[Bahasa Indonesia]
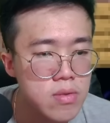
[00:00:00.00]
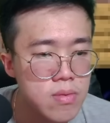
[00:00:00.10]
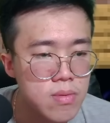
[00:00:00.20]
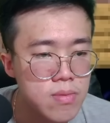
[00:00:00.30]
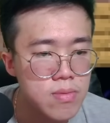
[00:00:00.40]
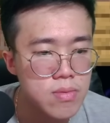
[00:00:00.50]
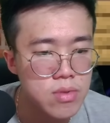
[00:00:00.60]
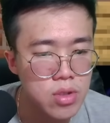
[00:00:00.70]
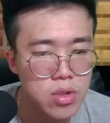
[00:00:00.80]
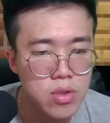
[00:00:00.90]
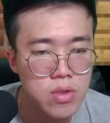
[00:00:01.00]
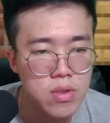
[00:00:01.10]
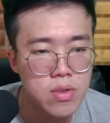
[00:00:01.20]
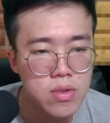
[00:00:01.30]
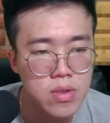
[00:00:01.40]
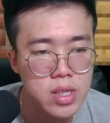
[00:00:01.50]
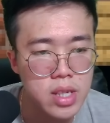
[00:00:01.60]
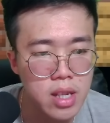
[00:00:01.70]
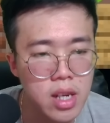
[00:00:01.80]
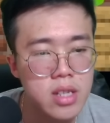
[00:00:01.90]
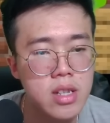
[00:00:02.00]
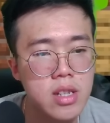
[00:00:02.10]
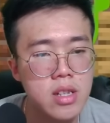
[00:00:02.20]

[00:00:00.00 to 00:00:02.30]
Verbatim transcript: Hmm, tuh. Catat.